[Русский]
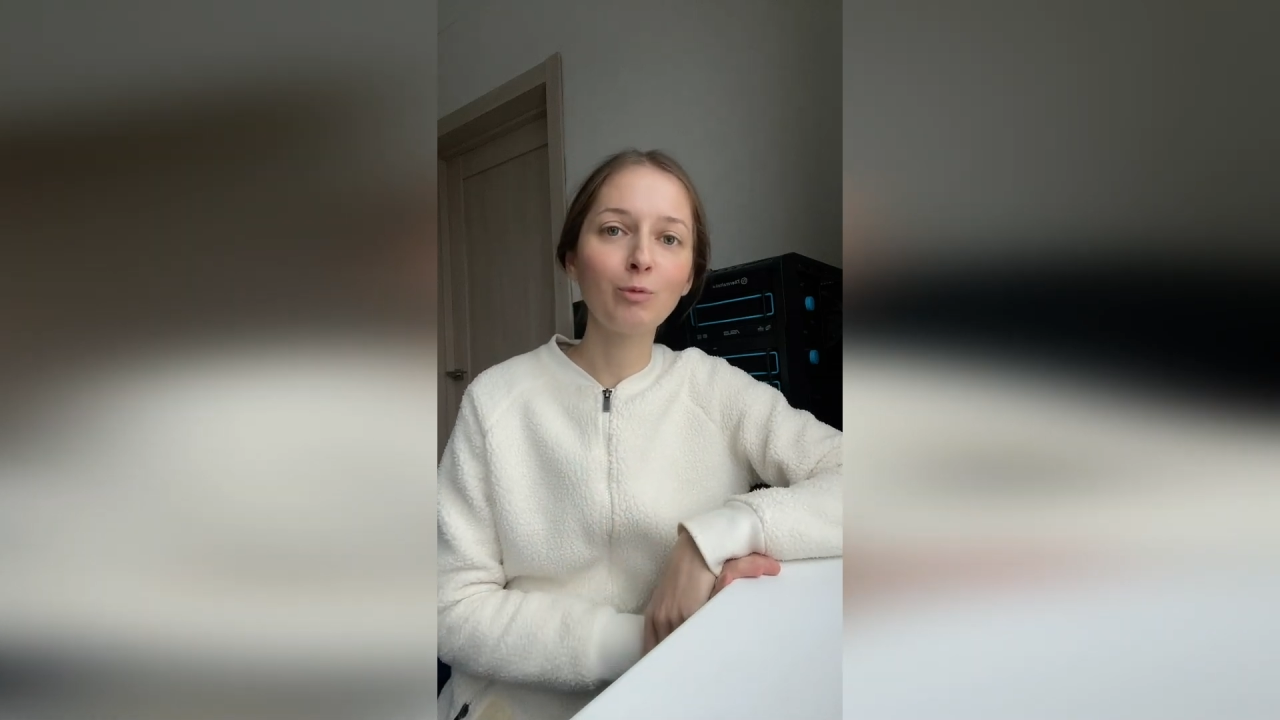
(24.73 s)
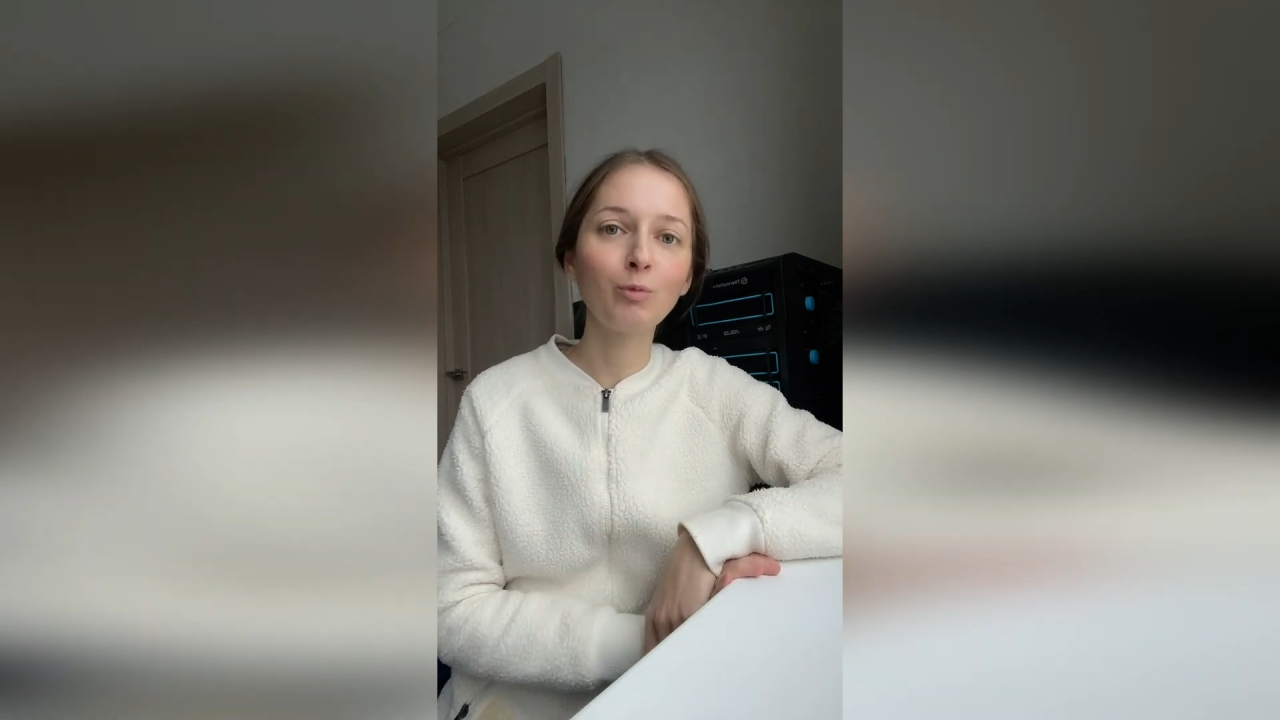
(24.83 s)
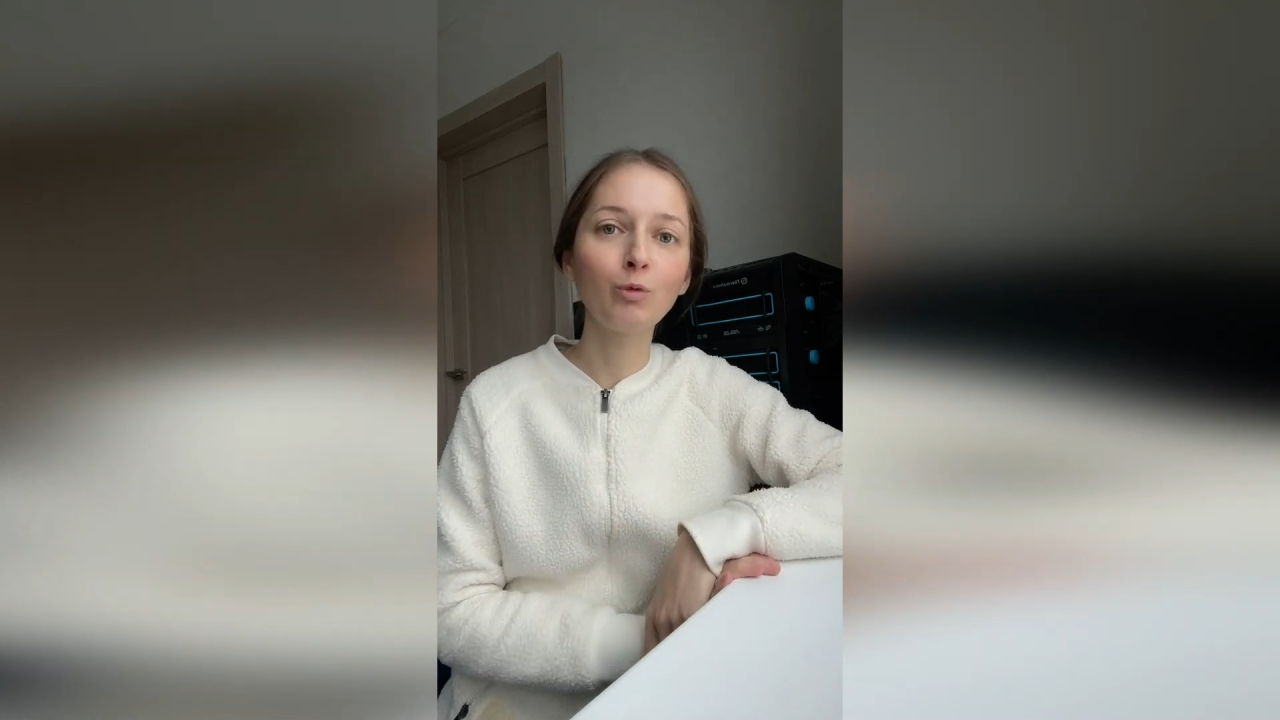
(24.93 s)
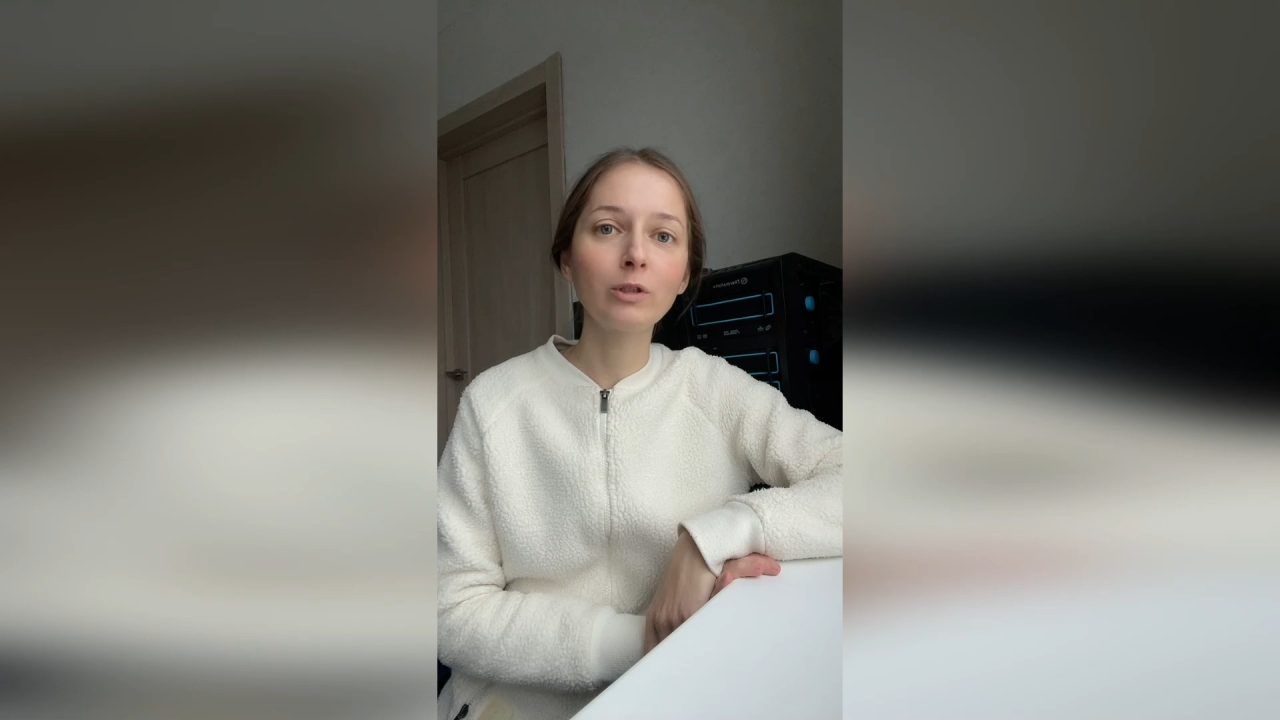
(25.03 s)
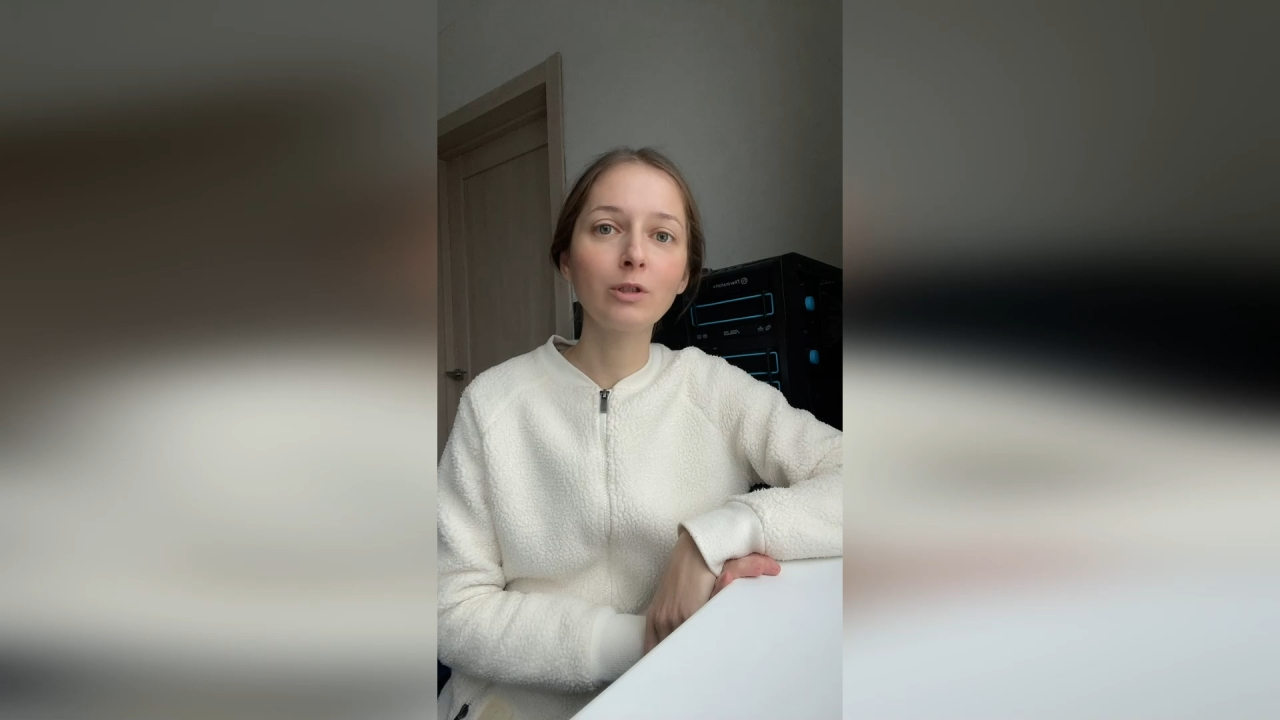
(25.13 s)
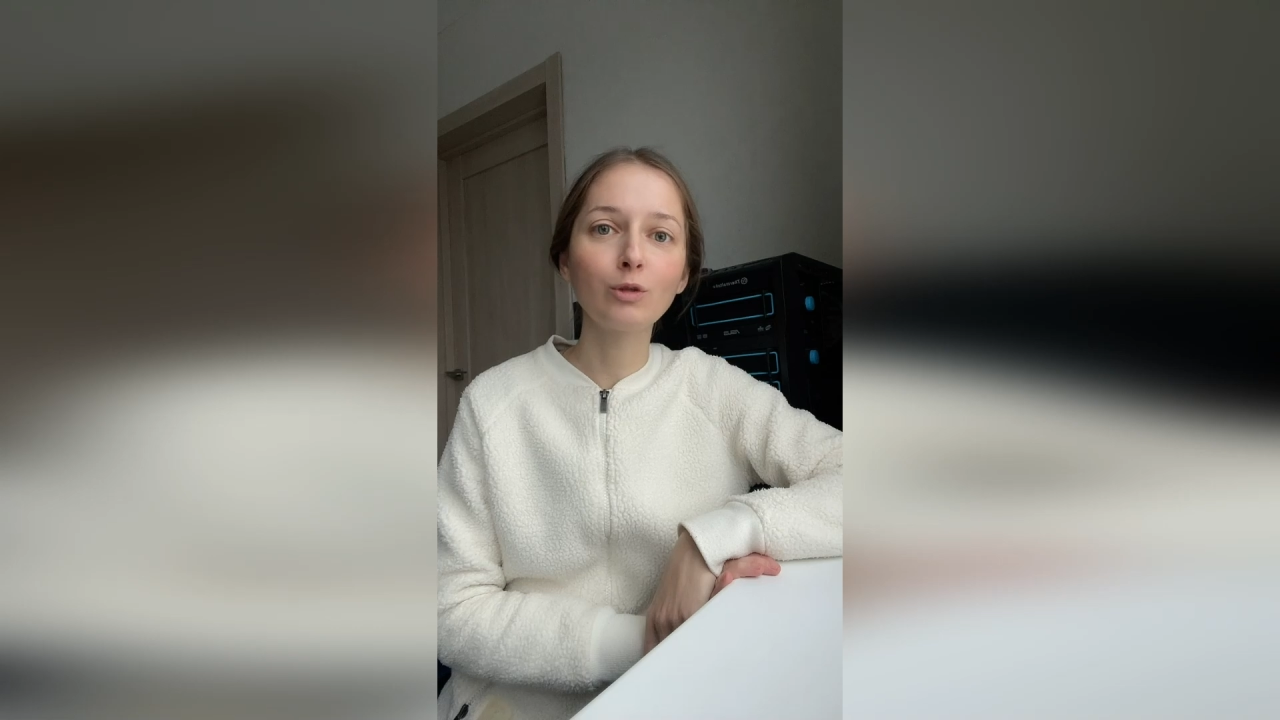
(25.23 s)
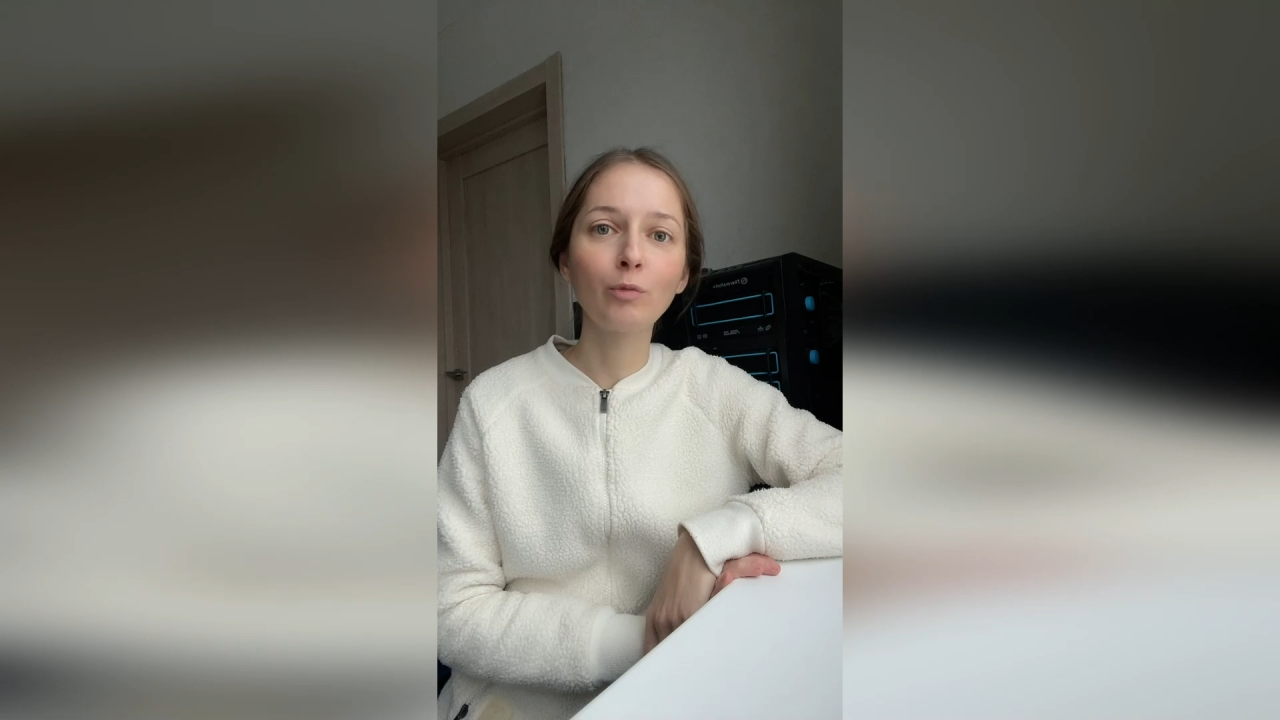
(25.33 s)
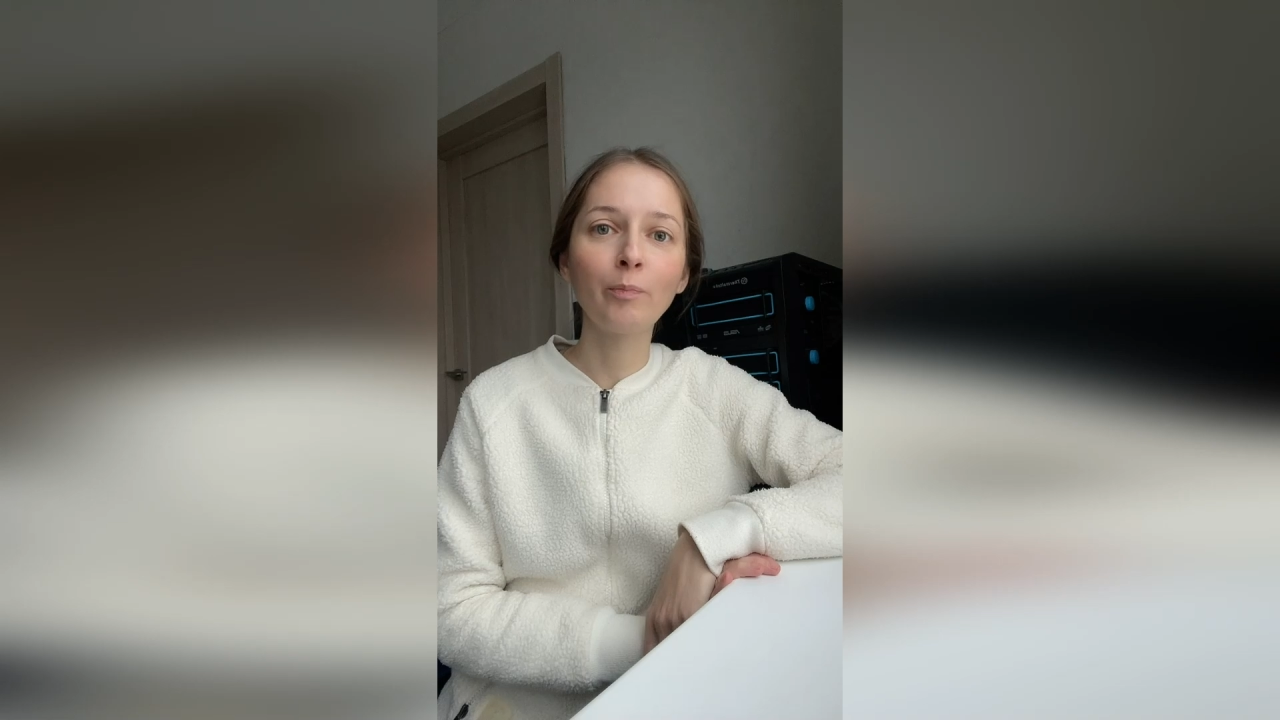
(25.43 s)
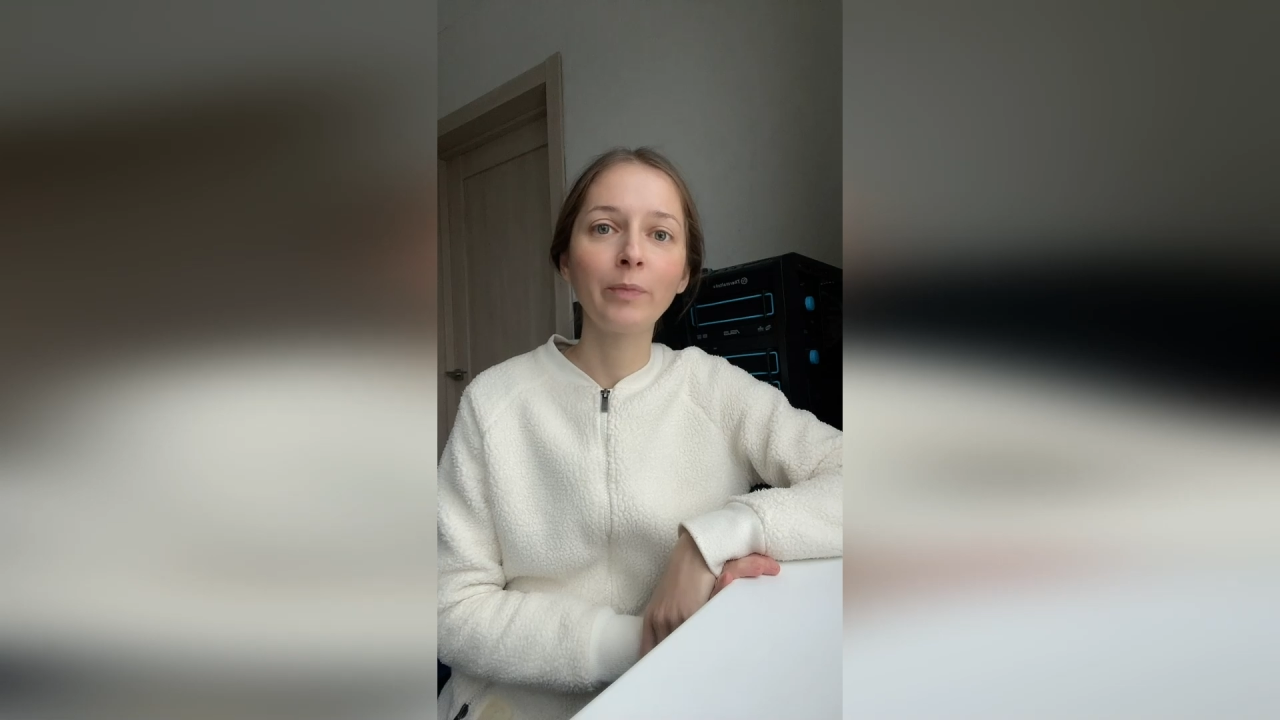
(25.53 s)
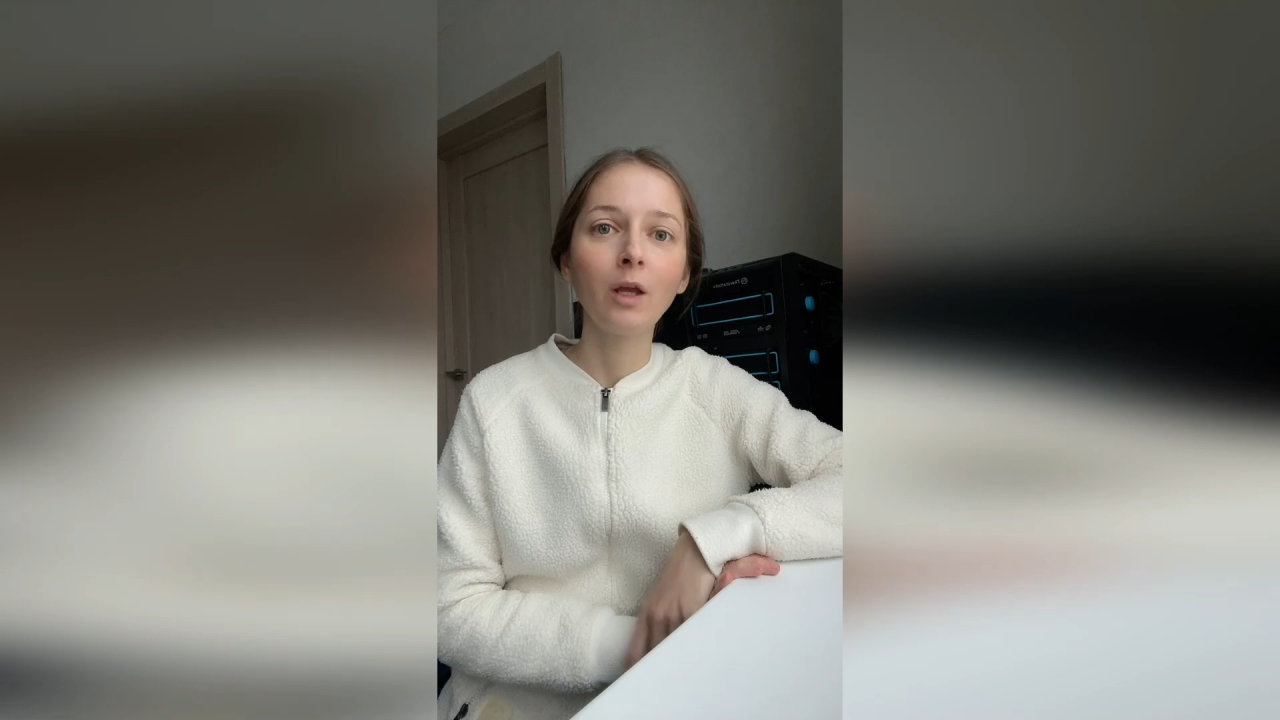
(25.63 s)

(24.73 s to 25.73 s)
Морицу,